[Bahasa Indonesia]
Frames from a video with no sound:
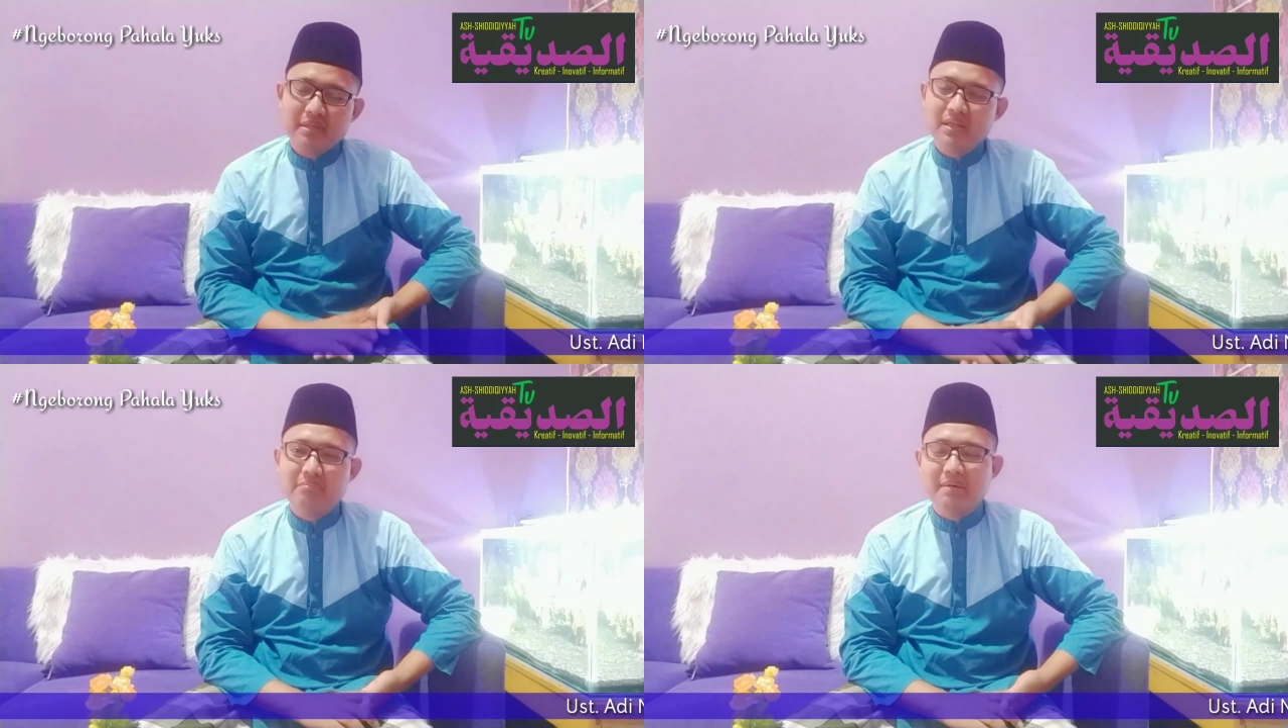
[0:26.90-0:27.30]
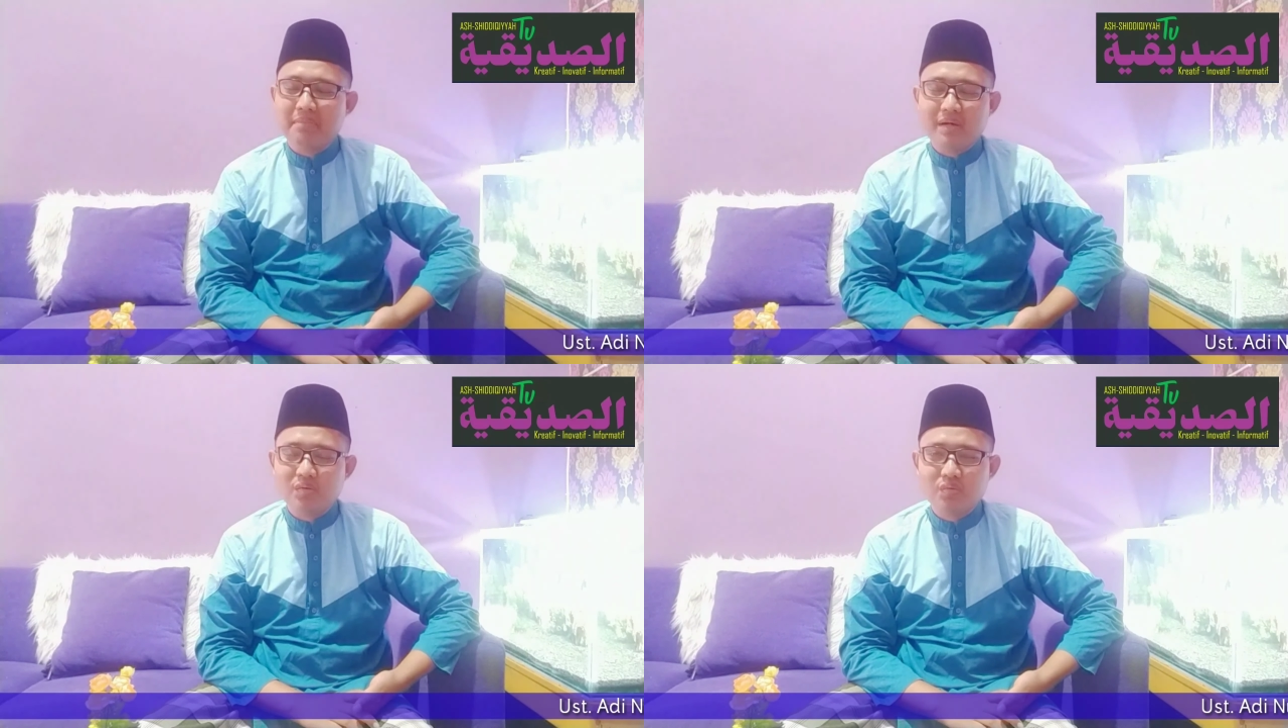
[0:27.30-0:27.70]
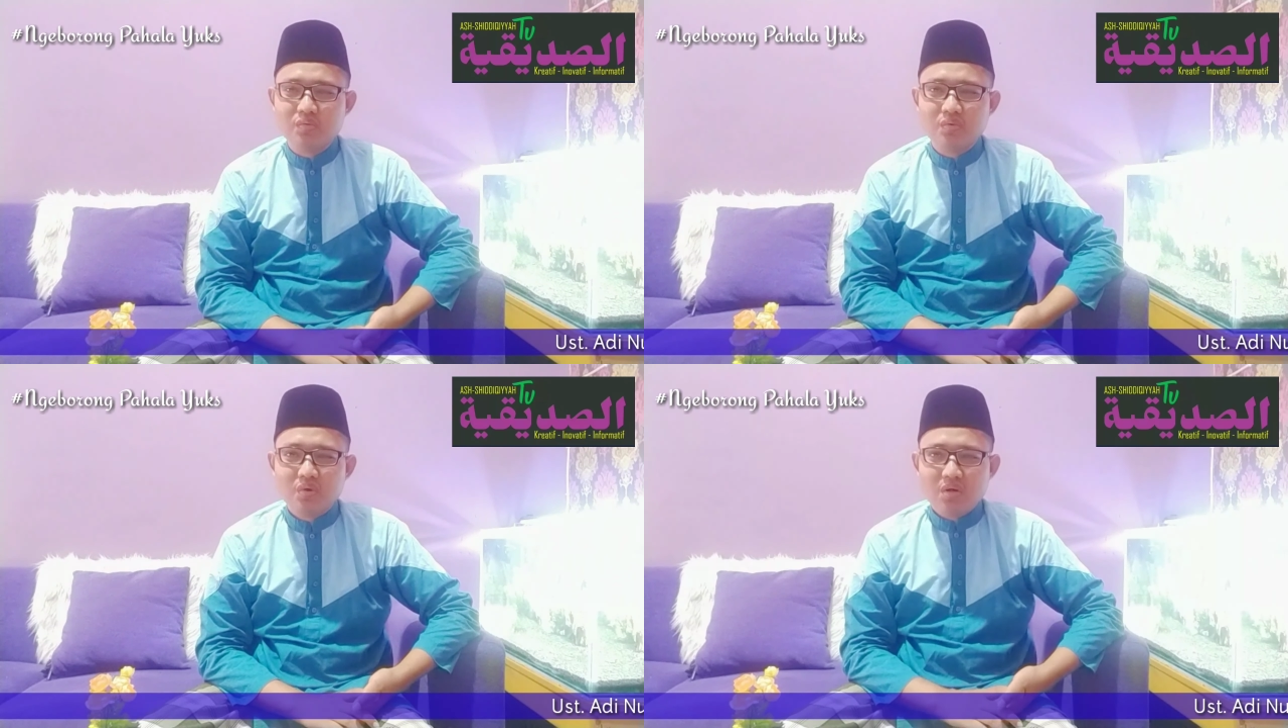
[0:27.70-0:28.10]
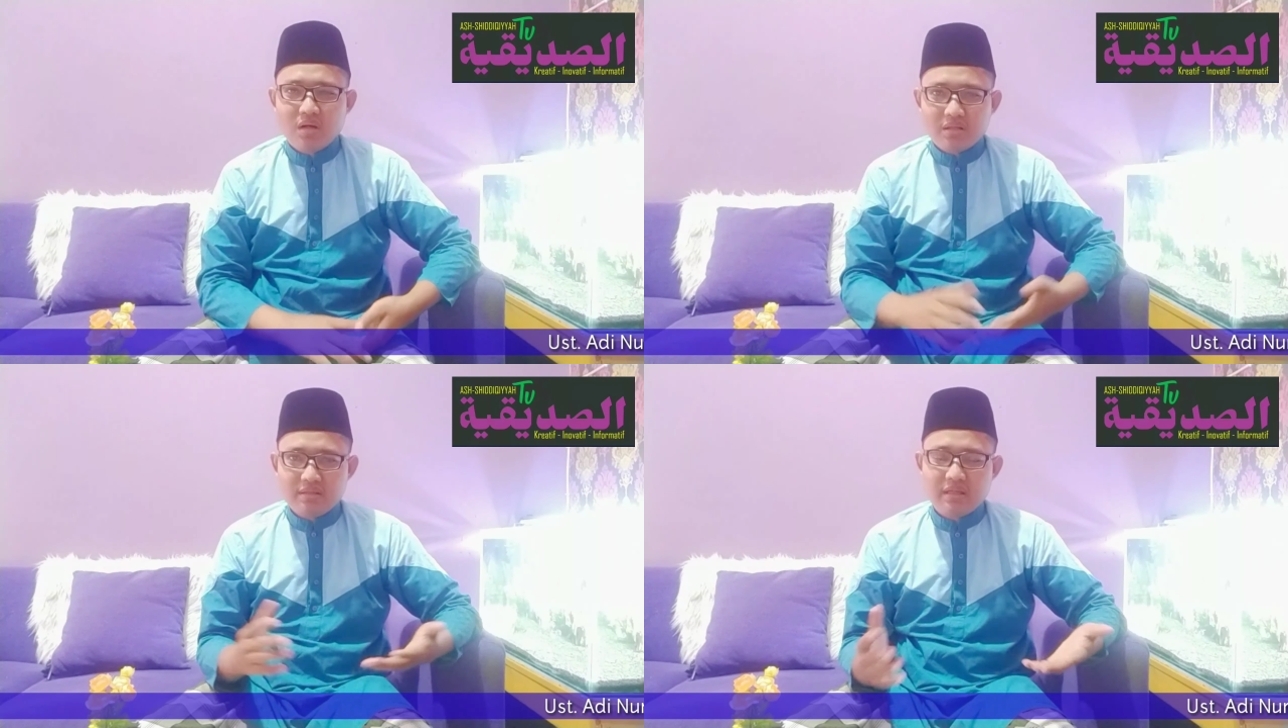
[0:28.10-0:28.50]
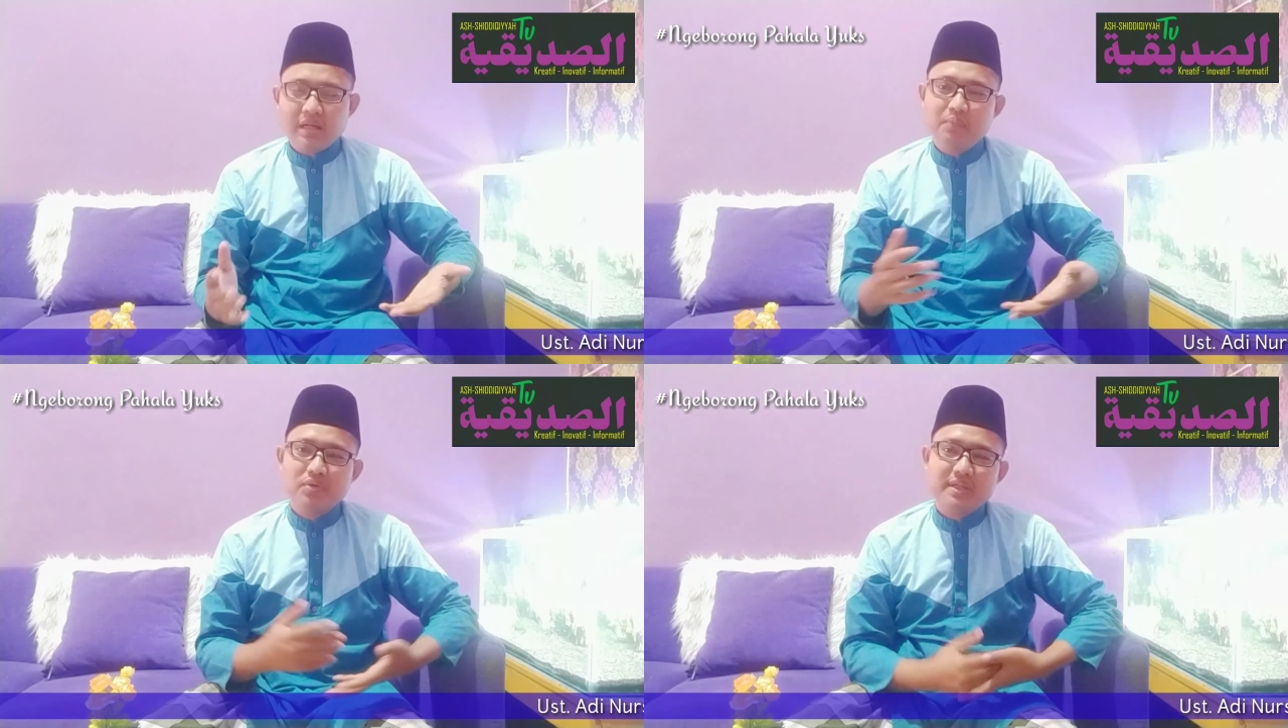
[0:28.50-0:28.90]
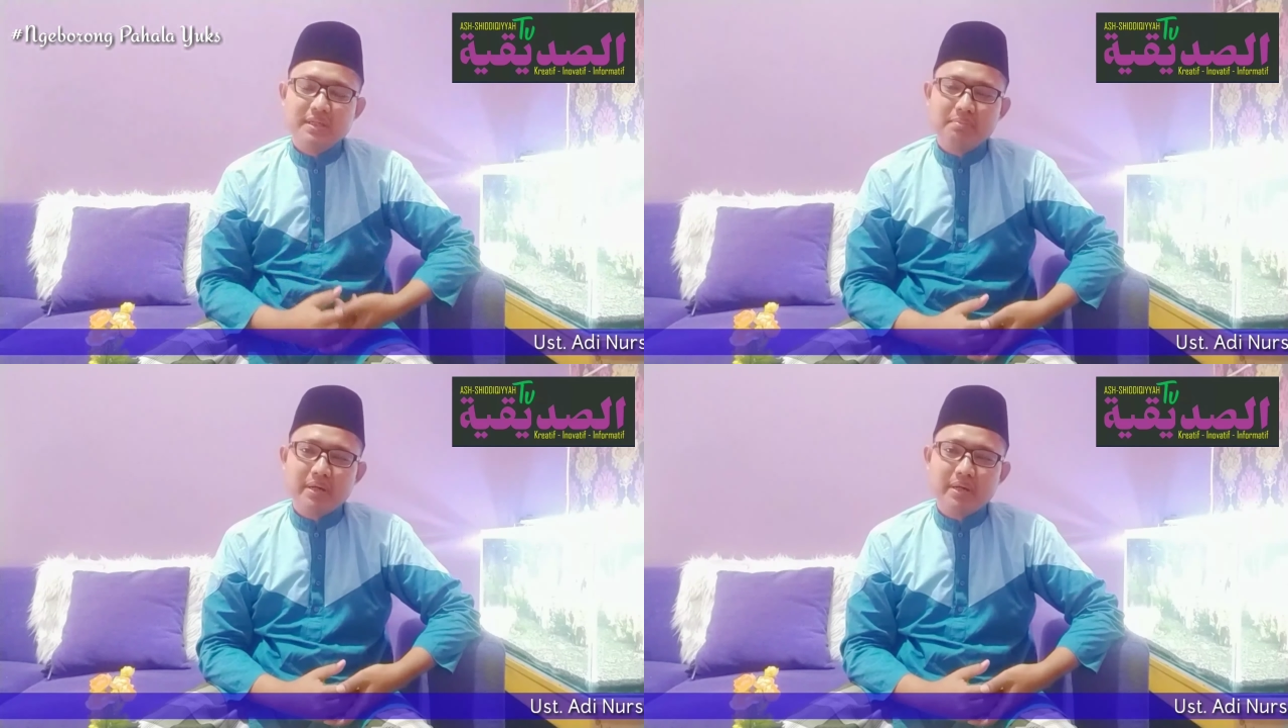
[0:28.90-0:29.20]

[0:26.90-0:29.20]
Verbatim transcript: amma ba'du Segala puji bagi